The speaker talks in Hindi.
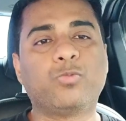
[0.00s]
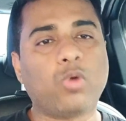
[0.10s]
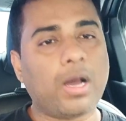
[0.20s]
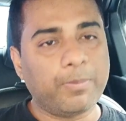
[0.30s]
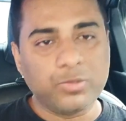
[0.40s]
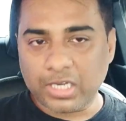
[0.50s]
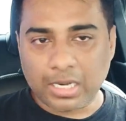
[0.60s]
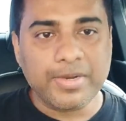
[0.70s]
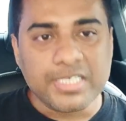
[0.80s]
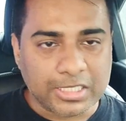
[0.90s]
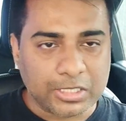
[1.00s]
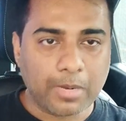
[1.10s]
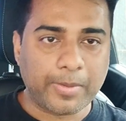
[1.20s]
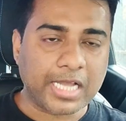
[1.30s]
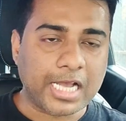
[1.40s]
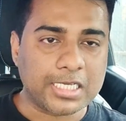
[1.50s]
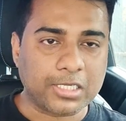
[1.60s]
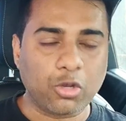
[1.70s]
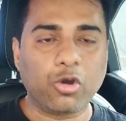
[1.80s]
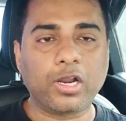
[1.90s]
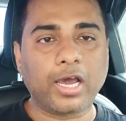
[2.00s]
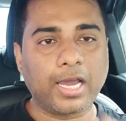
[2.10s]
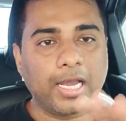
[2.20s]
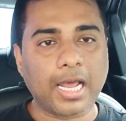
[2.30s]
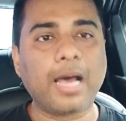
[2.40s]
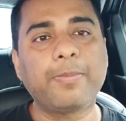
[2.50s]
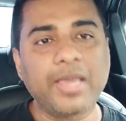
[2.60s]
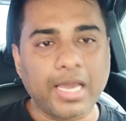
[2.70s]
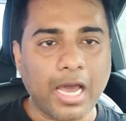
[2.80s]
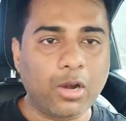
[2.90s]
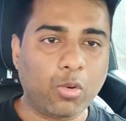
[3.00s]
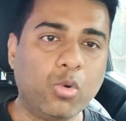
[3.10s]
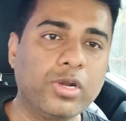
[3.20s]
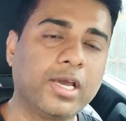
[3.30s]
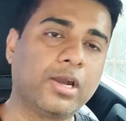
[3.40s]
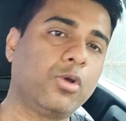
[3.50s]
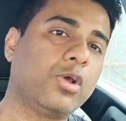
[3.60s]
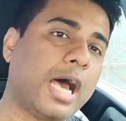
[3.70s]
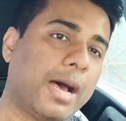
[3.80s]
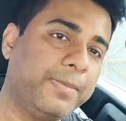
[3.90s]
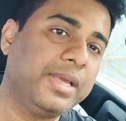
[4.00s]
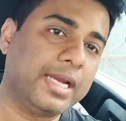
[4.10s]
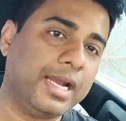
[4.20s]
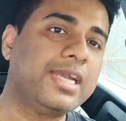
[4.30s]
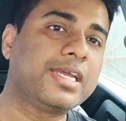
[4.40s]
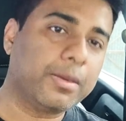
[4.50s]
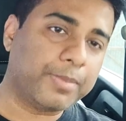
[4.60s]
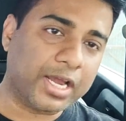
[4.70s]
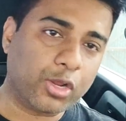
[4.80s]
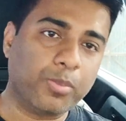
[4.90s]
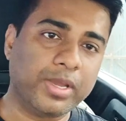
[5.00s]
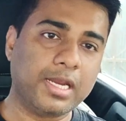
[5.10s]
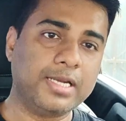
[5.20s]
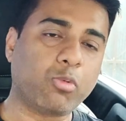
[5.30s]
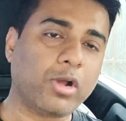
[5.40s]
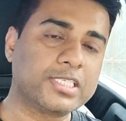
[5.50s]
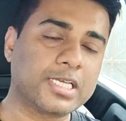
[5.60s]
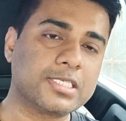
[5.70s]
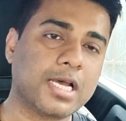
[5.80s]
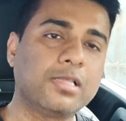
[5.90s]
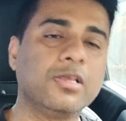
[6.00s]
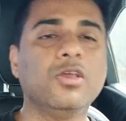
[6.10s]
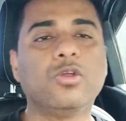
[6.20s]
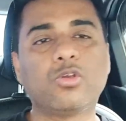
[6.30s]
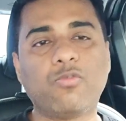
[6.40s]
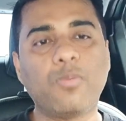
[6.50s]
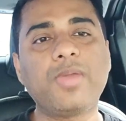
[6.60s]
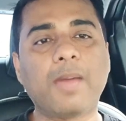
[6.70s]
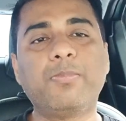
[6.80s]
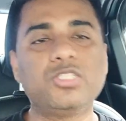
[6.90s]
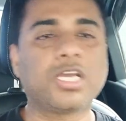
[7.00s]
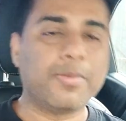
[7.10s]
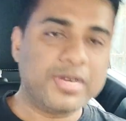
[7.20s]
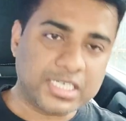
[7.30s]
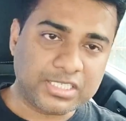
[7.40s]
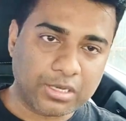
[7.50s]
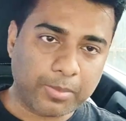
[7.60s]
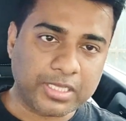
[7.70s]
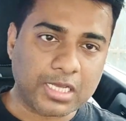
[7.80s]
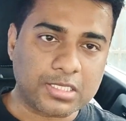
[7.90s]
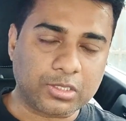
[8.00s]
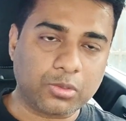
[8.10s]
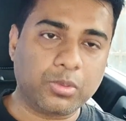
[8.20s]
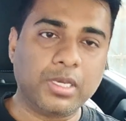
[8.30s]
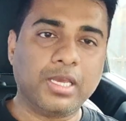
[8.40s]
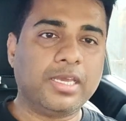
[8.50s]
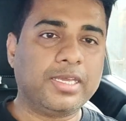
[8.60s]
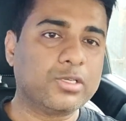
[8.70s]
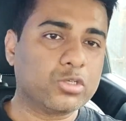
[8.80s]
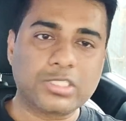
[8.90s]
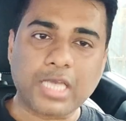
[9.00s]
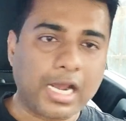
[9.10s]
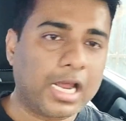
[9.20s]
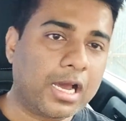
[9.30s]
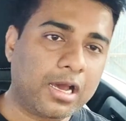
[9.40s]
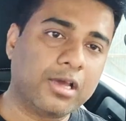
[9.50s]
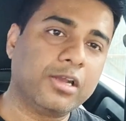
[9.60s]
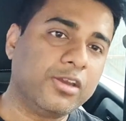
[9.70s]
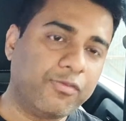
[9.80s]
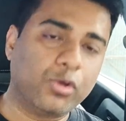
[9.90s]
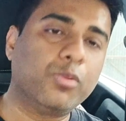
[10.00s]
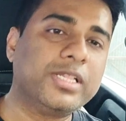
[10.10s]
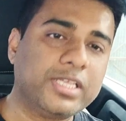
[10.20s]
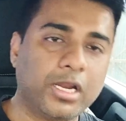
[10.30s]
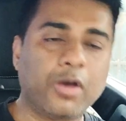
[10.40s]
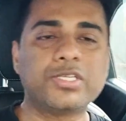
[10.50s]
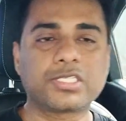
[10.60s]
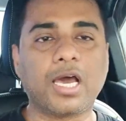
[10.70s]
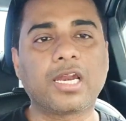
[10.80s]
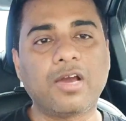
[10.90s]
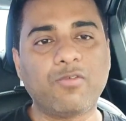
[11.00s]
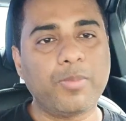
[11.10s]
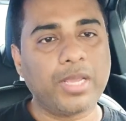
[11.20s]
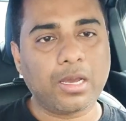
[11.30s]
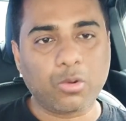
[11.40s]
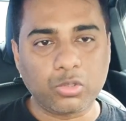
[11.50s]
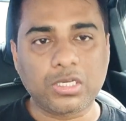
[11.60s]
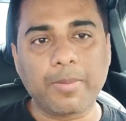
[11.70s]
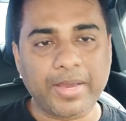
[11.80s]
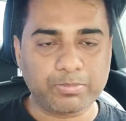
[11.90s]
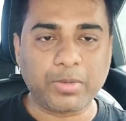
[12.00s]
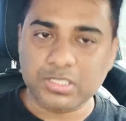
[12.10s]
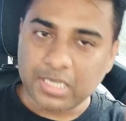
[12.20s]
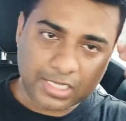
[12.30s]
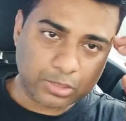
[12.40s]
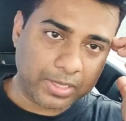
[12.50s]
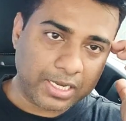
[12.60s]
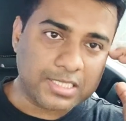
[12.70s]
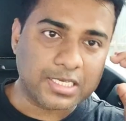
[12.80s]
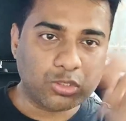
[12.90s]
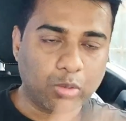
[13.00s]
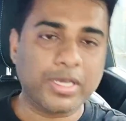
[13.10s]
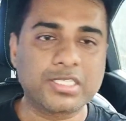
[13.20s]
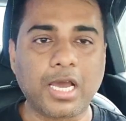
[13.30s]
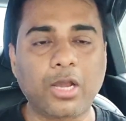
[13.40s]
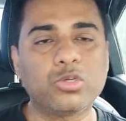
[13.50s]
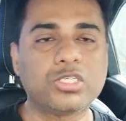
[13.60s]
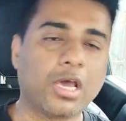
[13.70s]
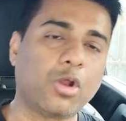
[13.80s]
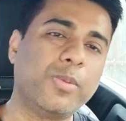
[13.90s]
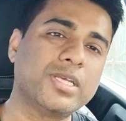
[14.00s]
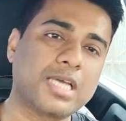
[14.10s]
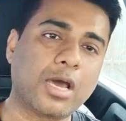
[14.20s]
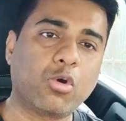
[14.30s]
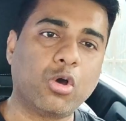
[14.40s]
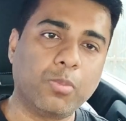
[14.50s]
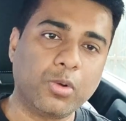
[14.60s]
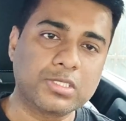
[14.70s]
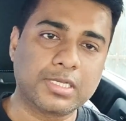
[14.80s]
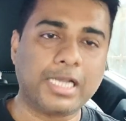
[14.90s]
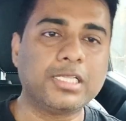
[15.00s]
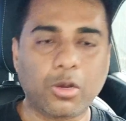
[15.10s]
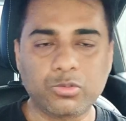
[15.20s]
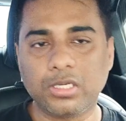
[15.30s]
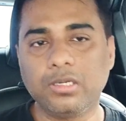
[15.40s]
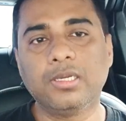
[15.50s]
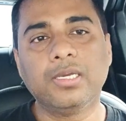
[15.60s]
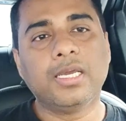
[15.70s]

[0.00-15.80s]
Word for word: तो आप मुझे कमेंट सेक्शन में बता सकते हो और अगर आप ये कार ओन कर रहे हो और आप भी रिलेट कर पा रहे हो मेरे इन पॉइंट्स के साथ तो वो भी आप मुझे कमेंट सेक्शन में बता सकते हो ये जो सारा रिव्यू मैं दे रहा हूँ इस कार का वो मेरा खुद का पर्सनल एक्सपीरियंस है जो मैं इस कार को चला रहा हूँ मैं इस कार को ऑलमोस्ट नाइन थाउजेंड